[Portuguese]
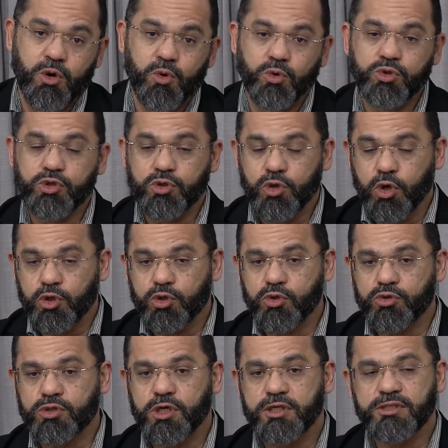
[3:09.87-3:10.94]
Os
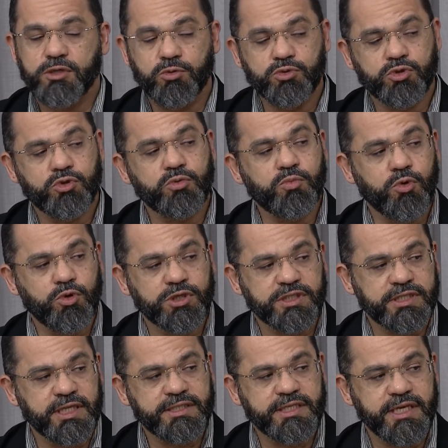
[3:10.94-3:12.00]
nódulos são os tumores
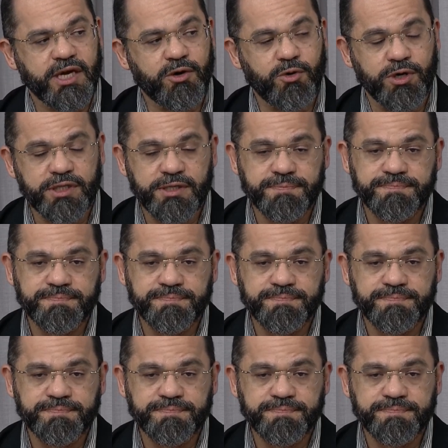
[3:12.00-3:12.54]
da tireoide.